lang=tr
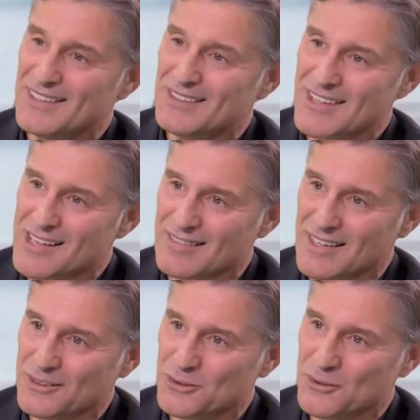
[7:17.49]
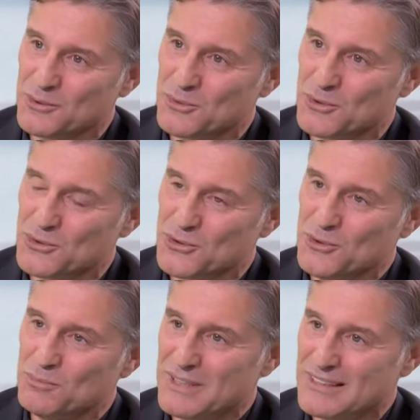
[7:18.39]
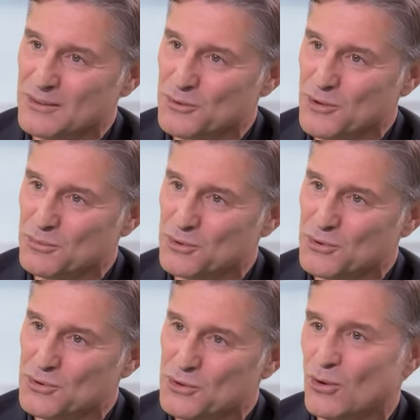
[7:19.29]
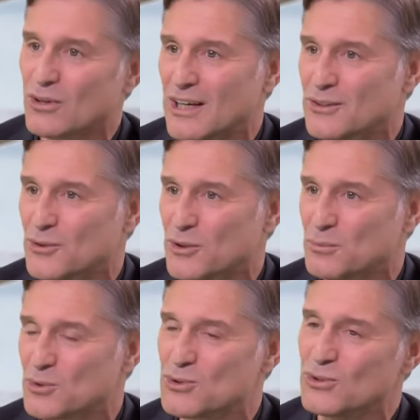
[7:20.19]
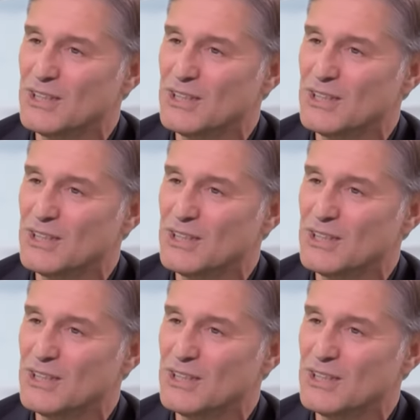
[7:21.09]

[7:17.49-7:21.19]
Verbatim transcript: Settar Körmükçü, Metin Körmükçü, Ve Okay baba. Körmükçü.